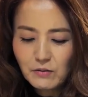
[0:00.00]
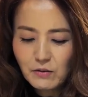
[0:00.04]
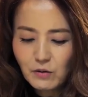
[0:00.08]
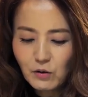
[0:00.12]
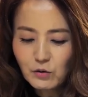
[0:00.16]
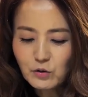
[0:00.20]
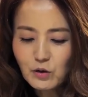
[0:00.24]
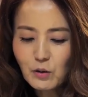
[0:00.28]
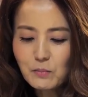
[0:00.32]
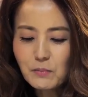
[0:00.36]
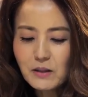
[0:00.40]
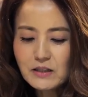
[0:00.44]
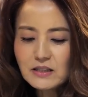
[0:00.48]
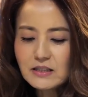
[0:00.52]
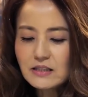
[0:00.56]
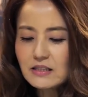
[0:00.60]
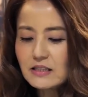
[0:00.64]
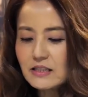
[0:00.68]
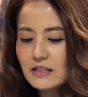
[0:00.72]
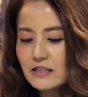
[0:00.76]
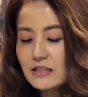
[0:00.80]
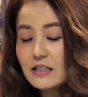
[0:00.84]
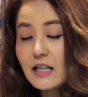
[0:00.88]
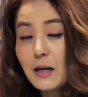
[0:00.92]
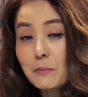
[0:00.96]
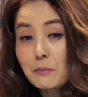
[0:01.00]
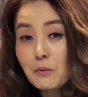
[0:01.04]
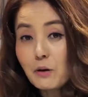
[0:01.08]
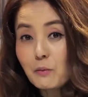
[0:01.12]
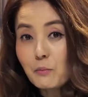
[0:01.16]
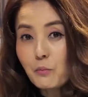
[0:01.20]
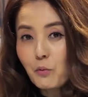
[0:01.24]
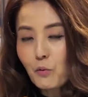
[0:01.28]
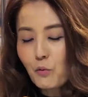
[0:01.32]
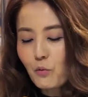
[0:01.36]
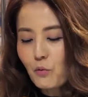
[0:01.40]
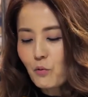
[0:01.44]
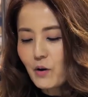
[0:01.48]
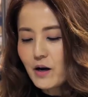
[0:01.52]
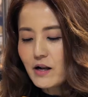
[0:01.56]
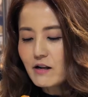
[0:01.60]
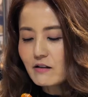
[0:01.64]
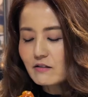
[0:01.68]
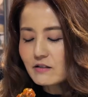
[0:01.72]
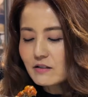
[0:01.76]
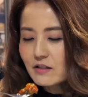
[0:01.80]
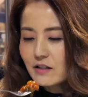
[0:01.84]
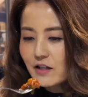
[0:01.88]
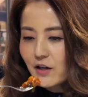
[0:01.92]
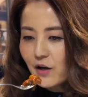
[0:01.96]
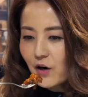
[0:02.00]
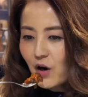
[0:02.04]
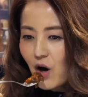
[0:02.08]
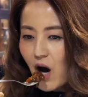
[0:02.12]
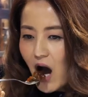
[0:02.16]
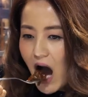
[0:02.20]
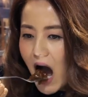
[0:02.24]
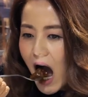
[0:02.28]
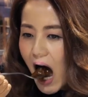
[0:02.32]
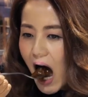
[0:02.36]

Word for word: 어떤 맛인지 한번 보고 알려드릴게요.